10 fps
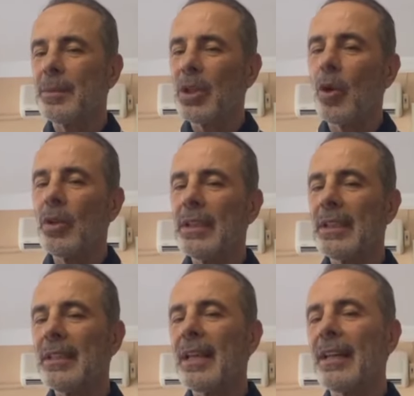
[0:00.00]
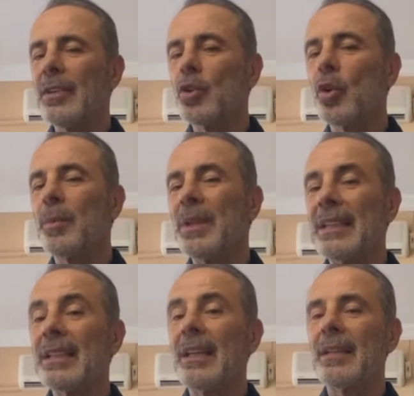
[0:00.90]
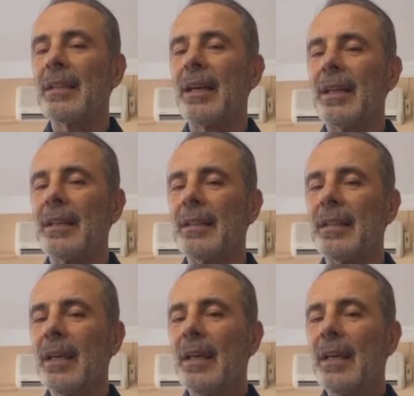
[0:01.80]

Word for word: Bir gol, iki tane çok bireysel hatayla yedi.